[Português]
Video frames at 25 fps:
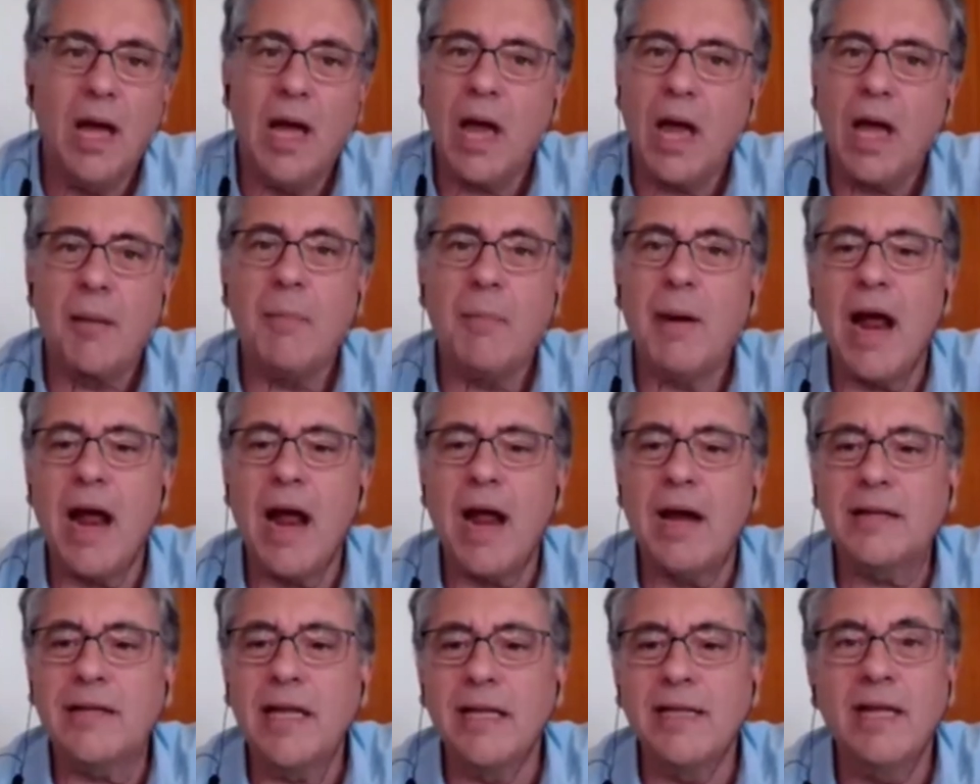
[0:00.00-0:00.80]
A
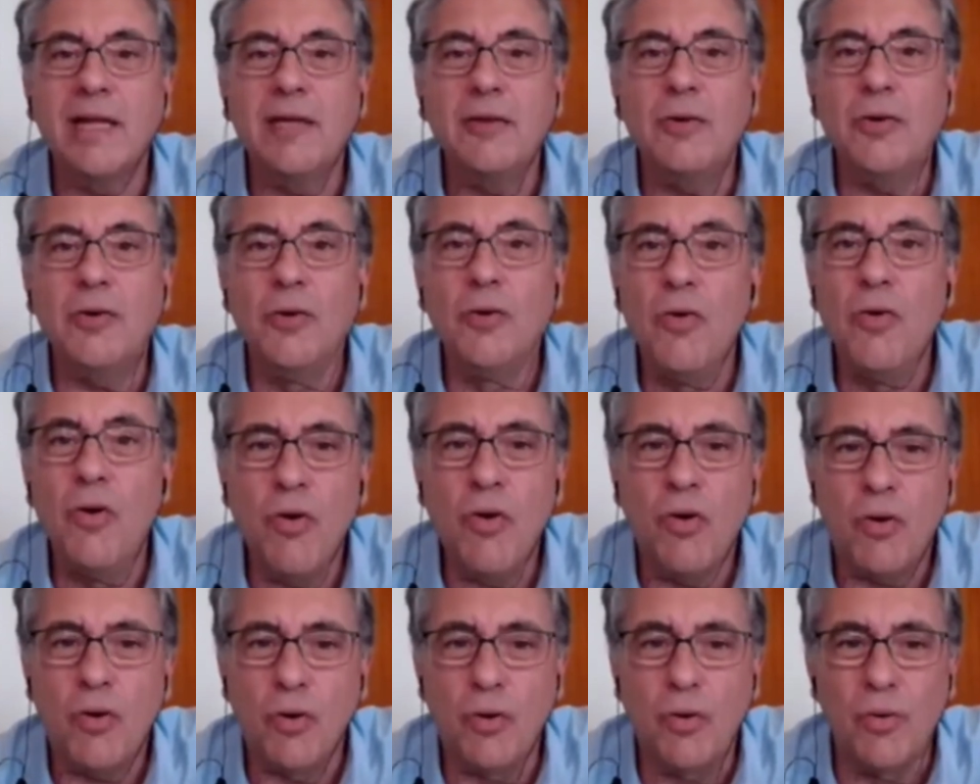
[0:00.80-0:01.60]
Embraer está dando
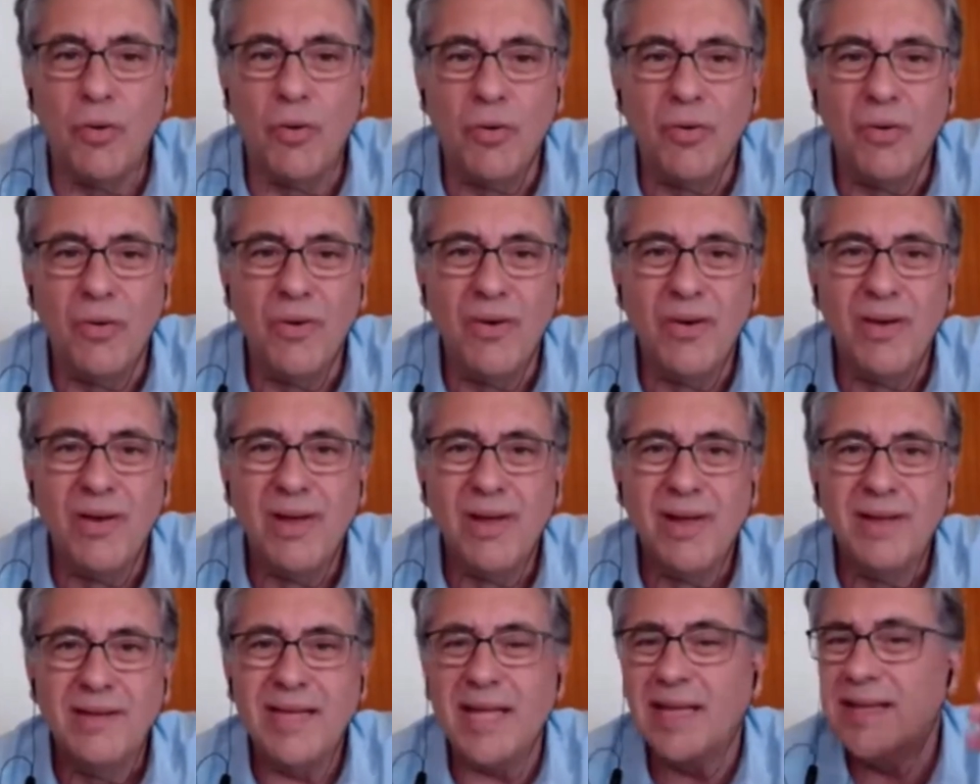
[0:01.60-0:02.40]
lucro,
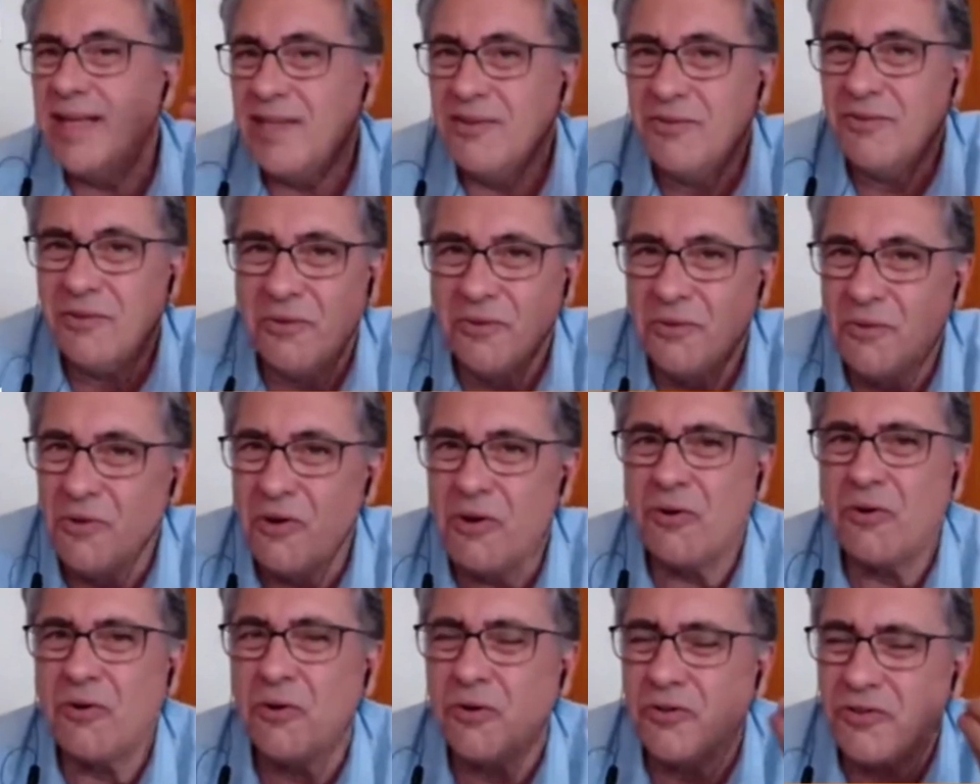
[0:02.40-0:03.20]
está é. dando
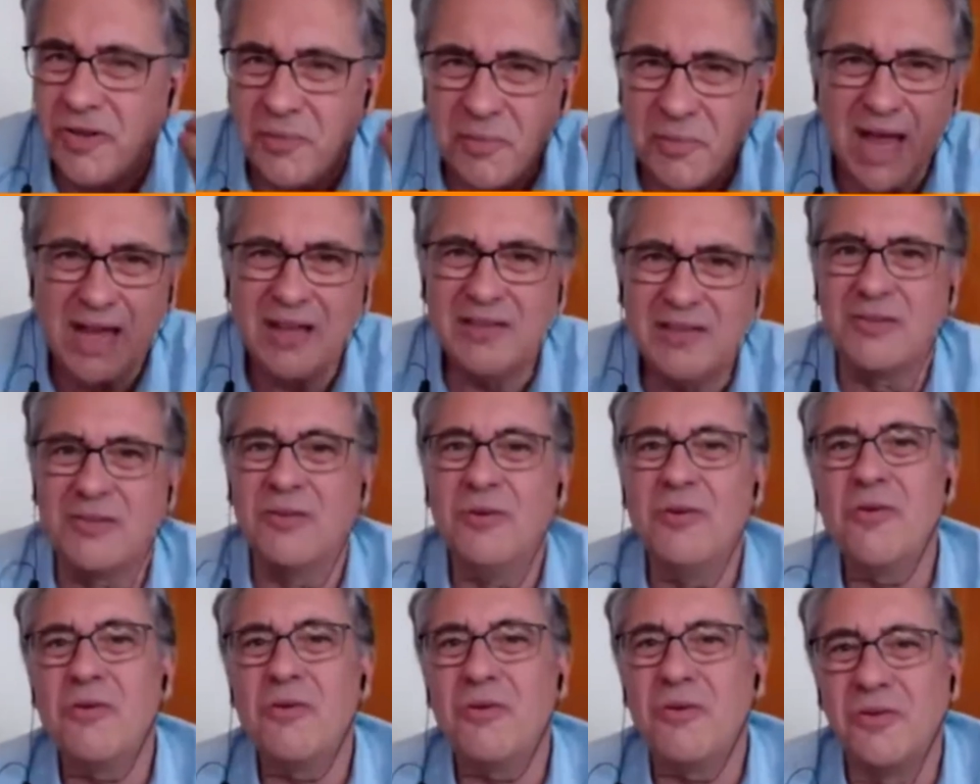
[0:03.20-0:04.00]
lucros e mais
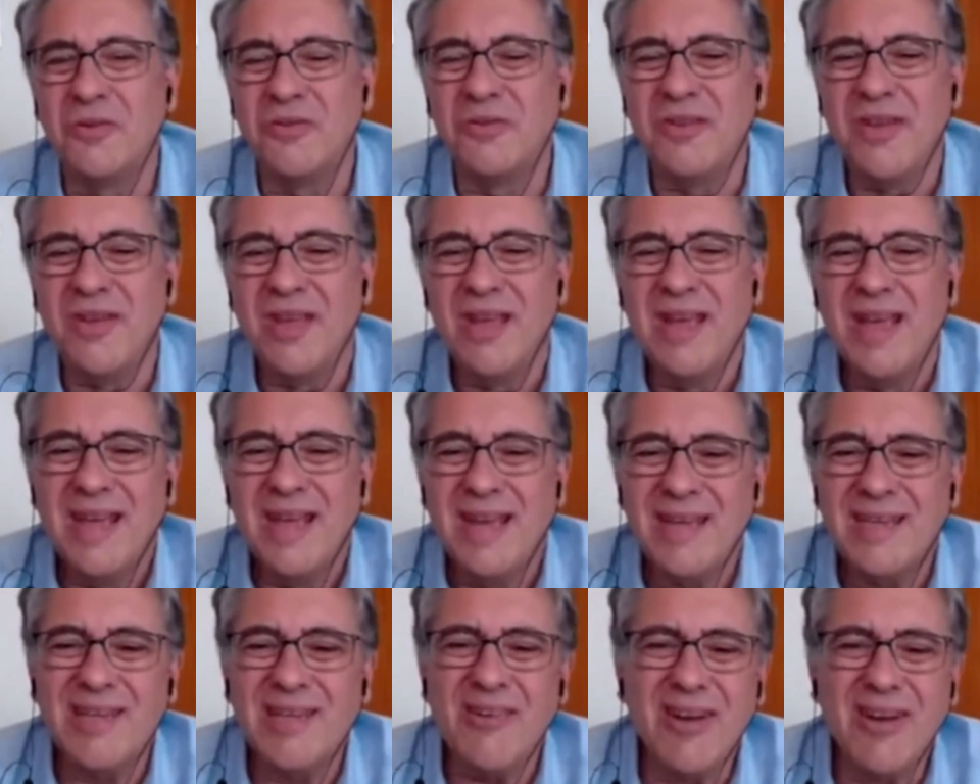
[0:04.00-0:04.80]
lucros.
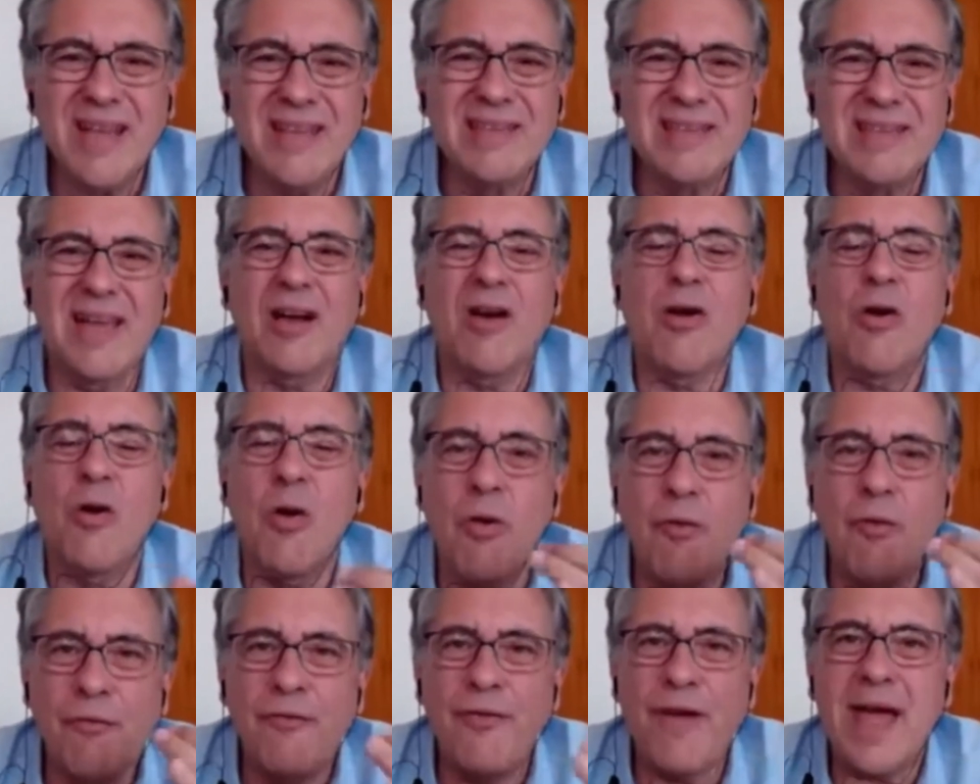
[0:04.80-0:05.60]
Então, quer dizer,
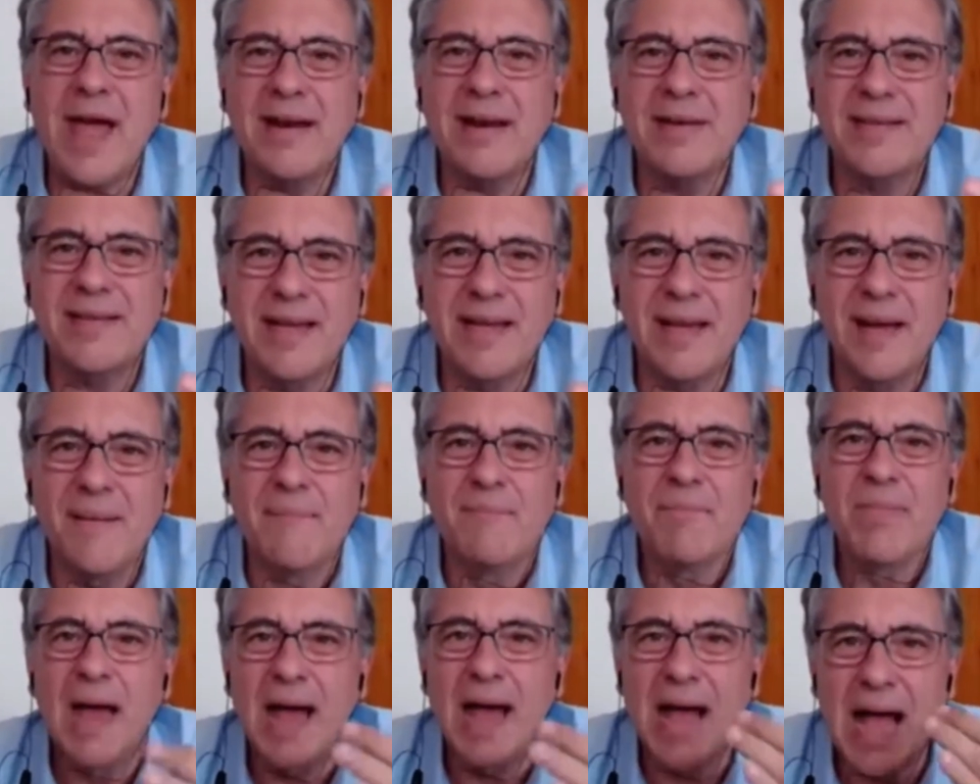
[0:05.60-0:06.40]

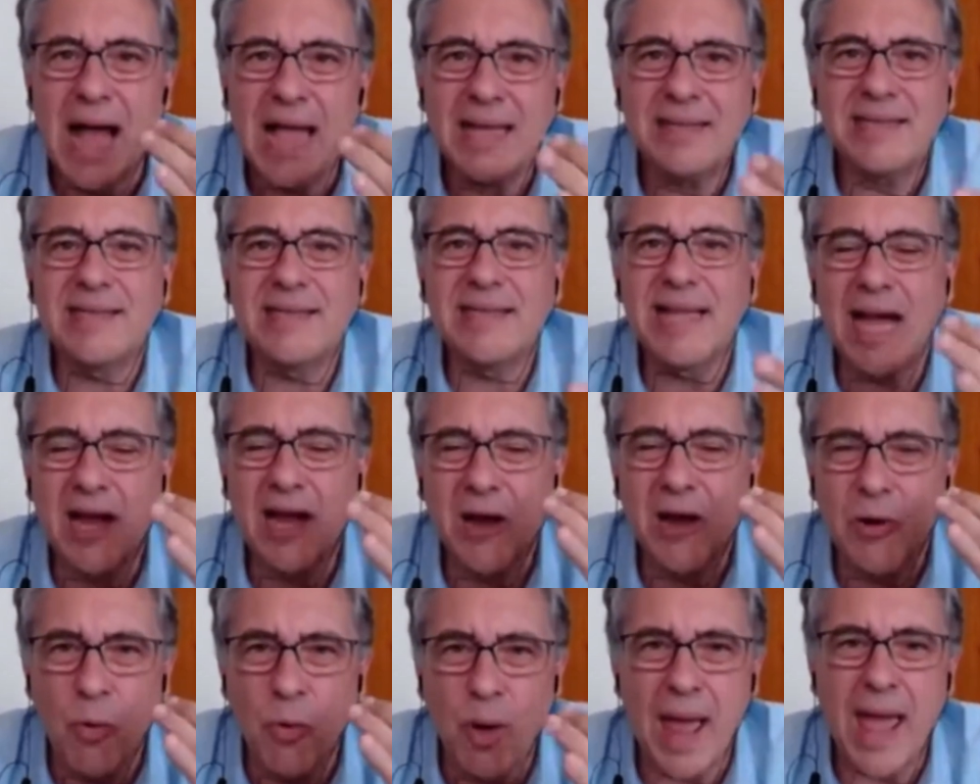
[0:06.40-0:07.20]
conversa
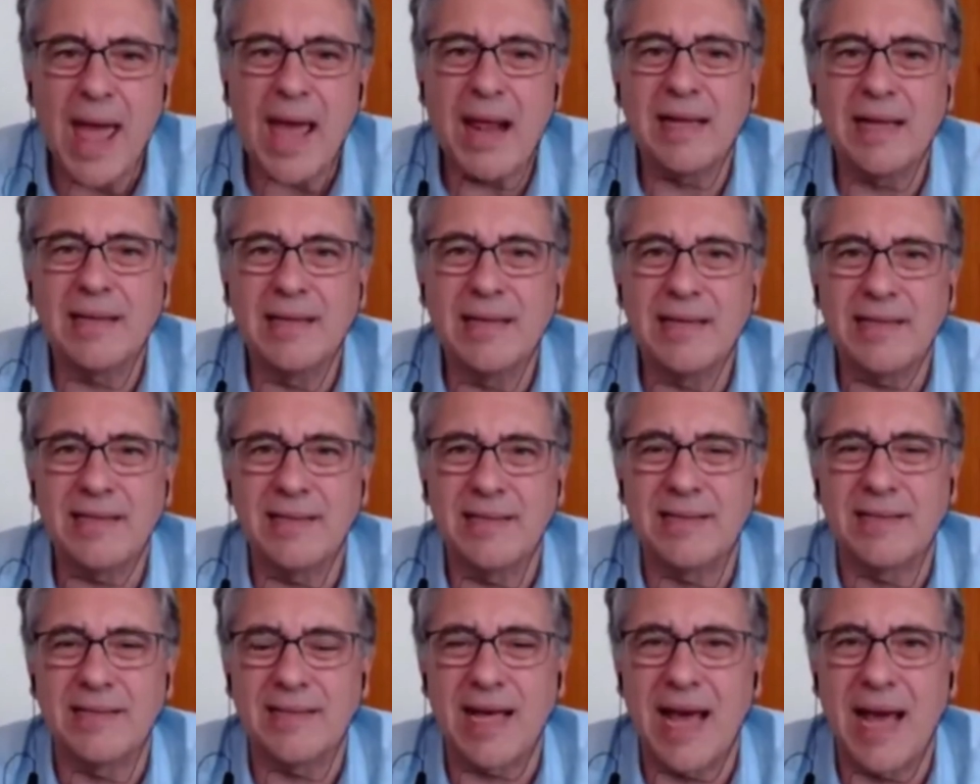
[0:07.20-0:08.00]
rastaquera
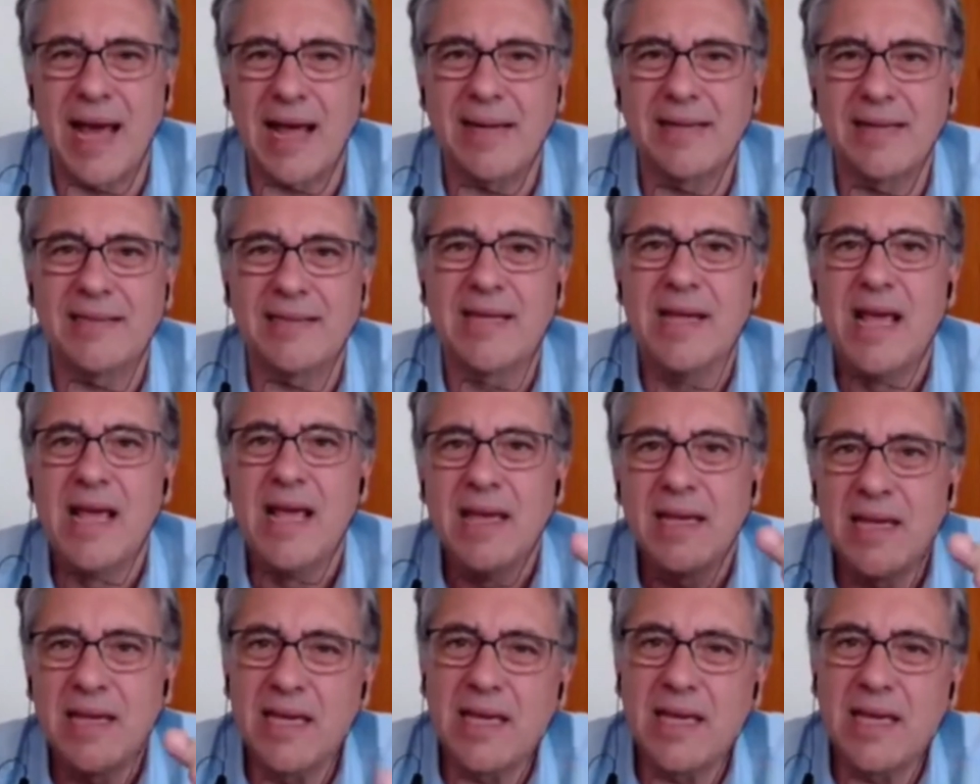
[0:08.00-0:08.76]
desses caras que